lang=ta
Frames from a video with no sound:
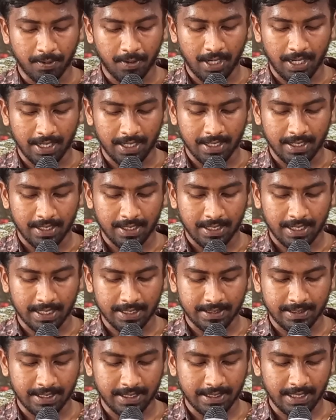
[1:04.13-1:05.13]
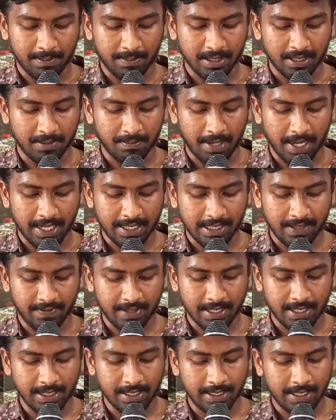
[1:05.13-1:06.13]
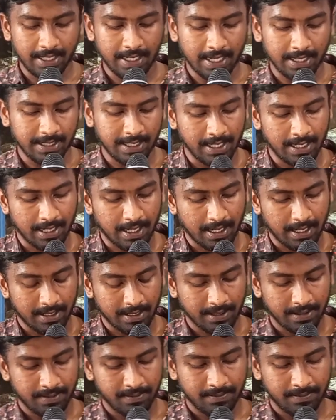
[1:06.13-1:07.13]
போல கர்த்தர் தமக்கு பயந்தவர்களுக்கு இறங்குகிறார்